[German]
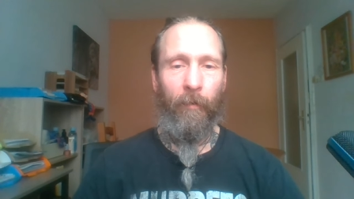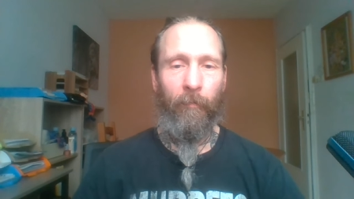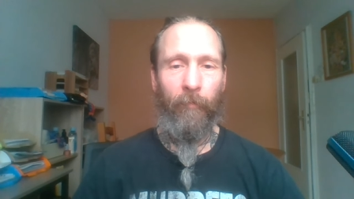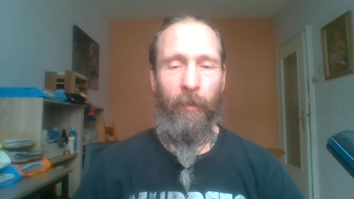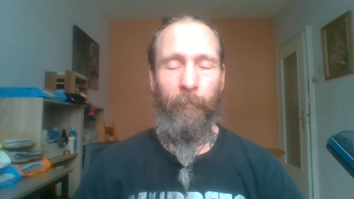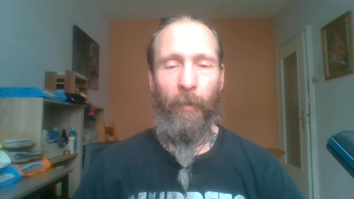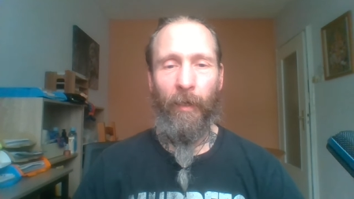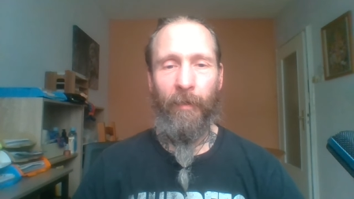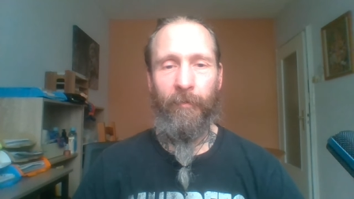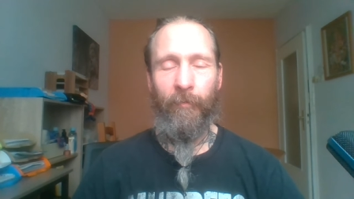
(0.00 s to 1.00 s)
wenn die
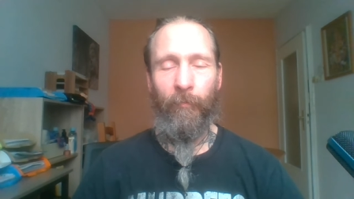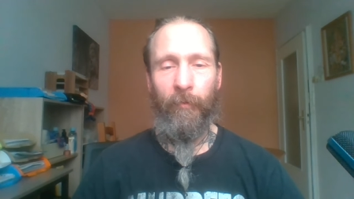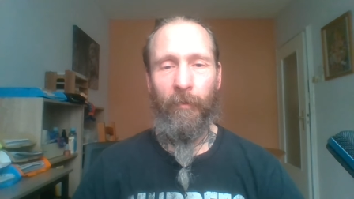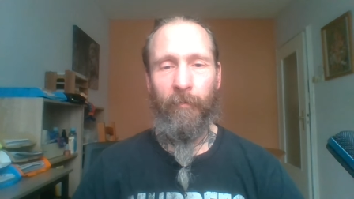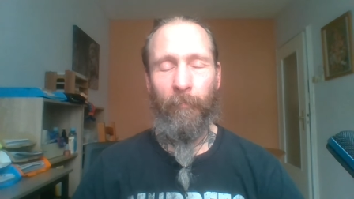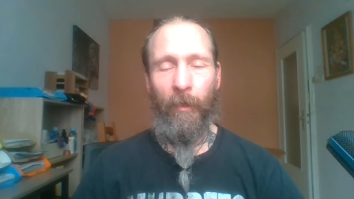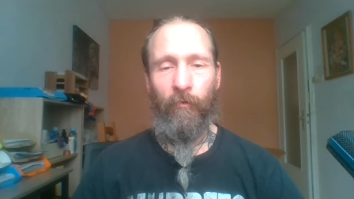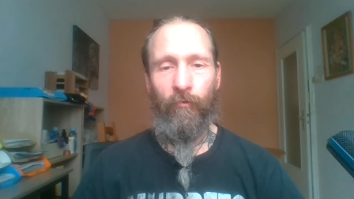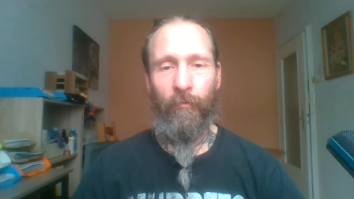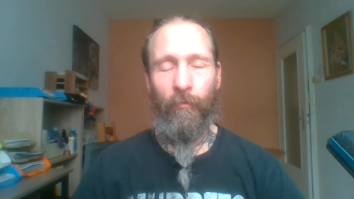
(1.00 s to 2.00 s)
Belastung des
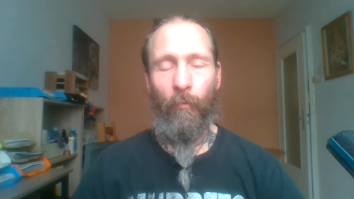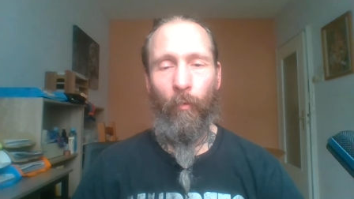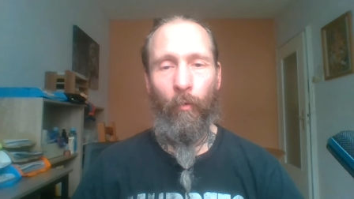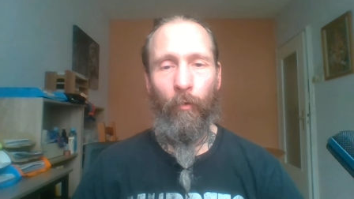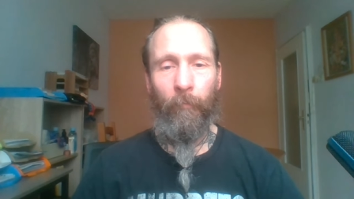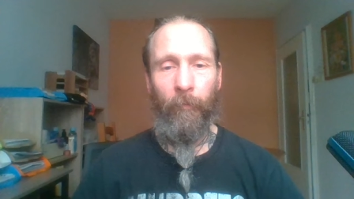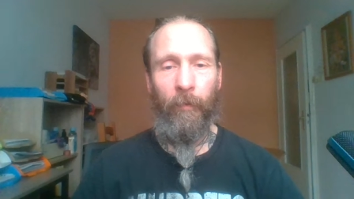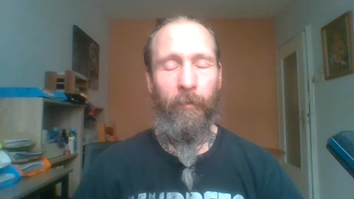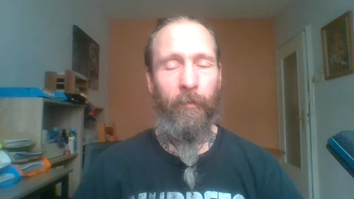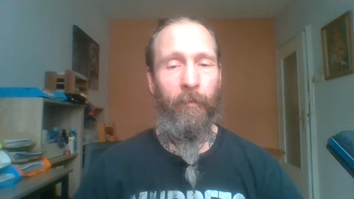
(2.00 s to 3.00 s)
Menschen zu hoch
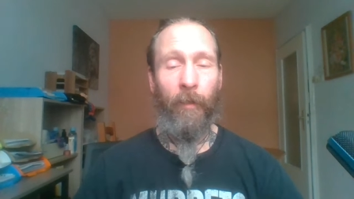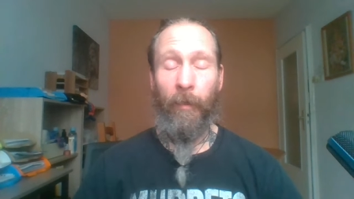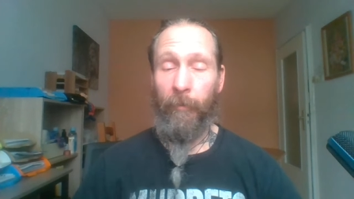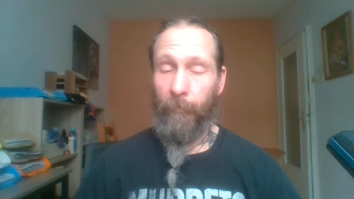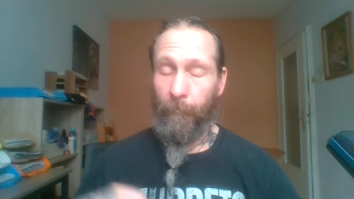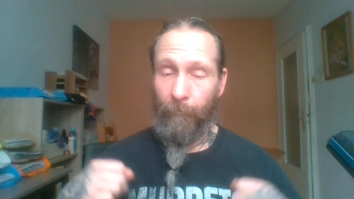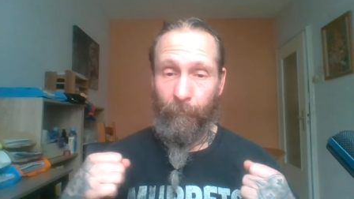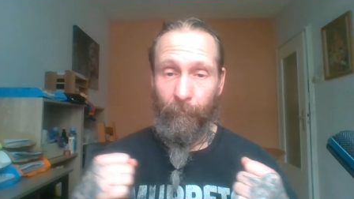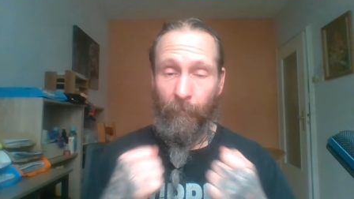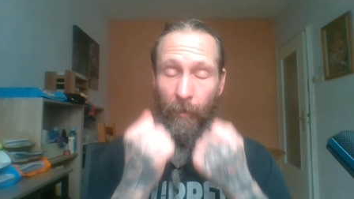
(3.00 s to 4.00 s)
wird, dann
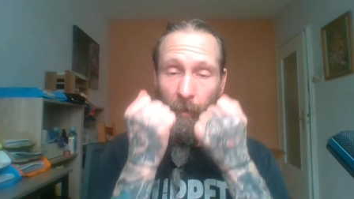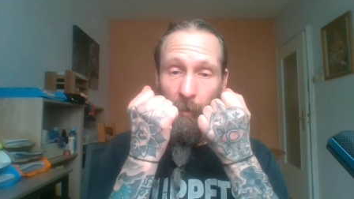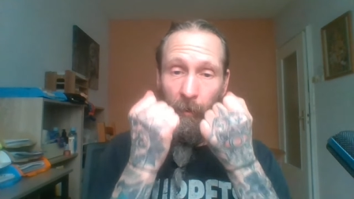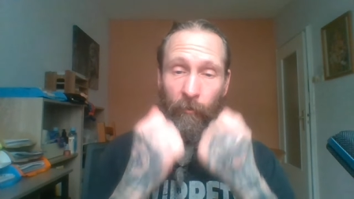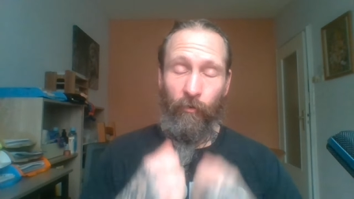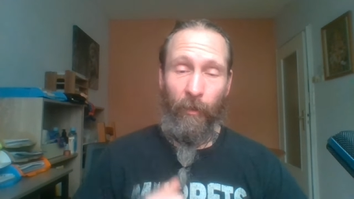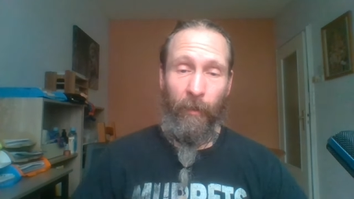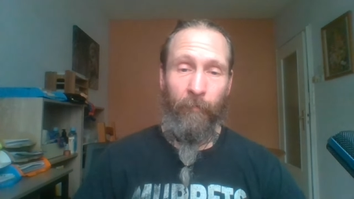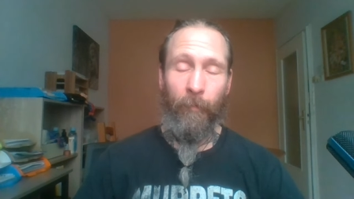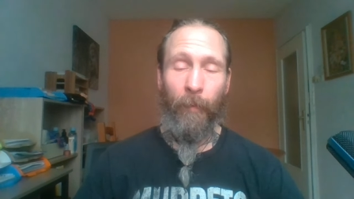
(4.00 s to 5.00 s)

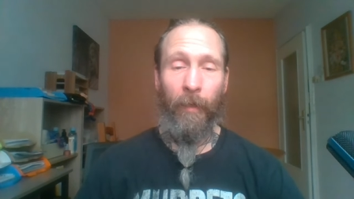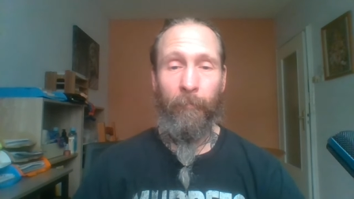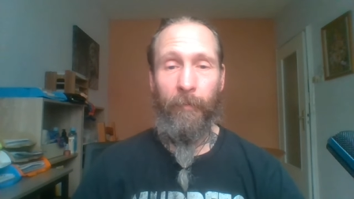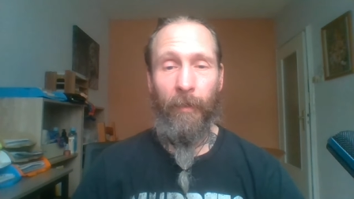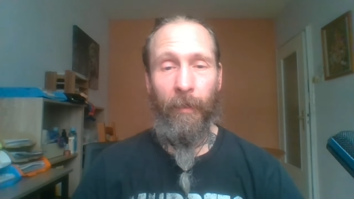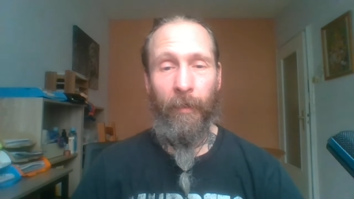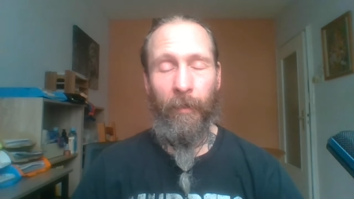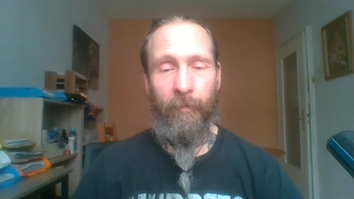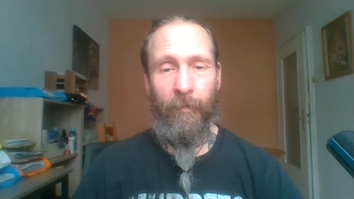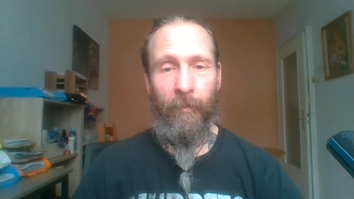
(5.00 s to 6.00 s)
entsteht wie bei einem
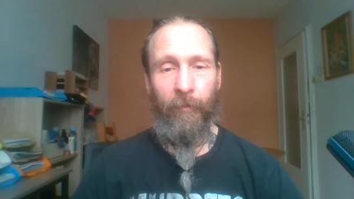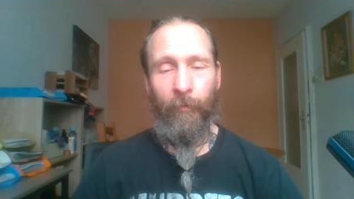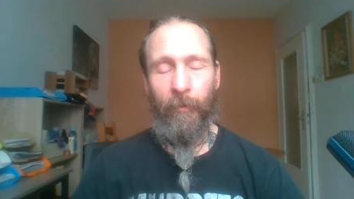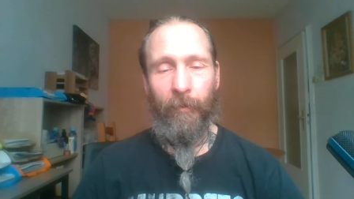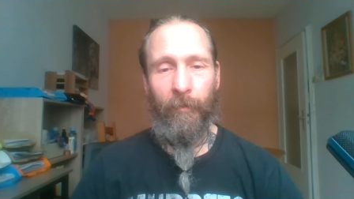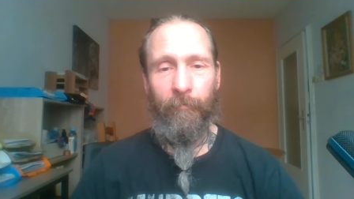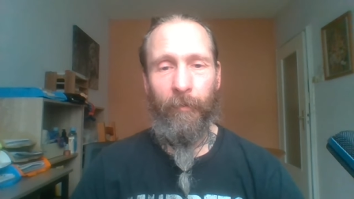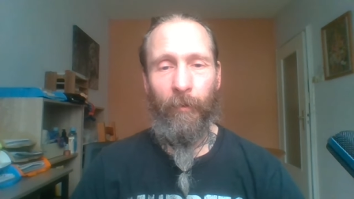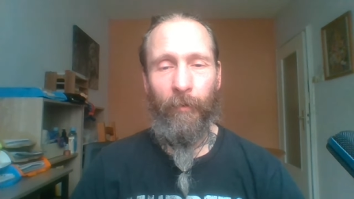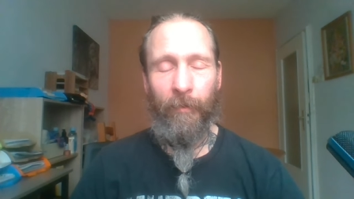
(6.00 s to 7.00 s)
Teekessel, könnte ich das
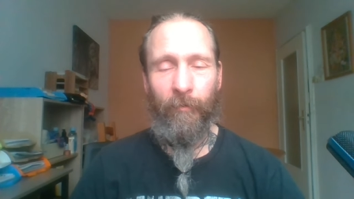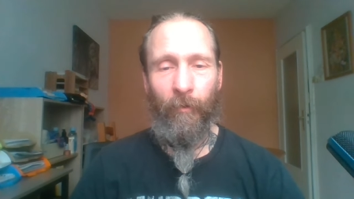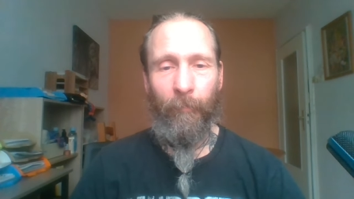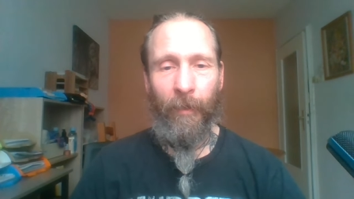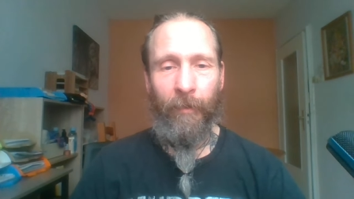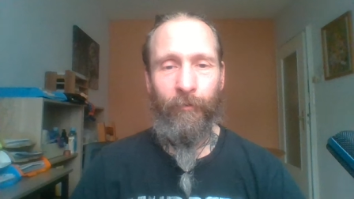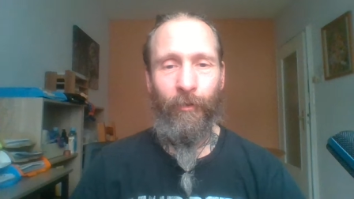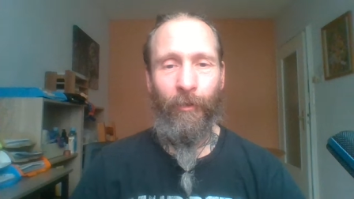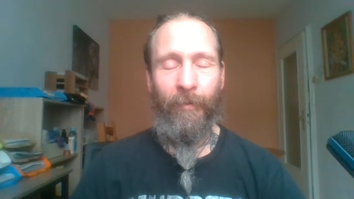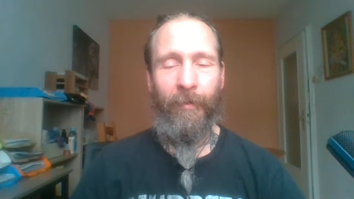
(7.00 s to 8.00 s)
Video dazu nochmal
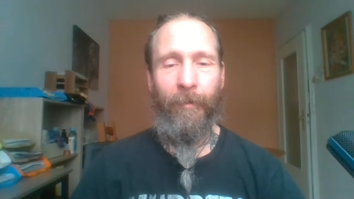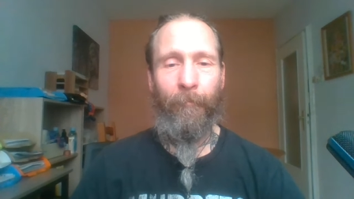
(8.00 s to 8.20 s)
anschauen,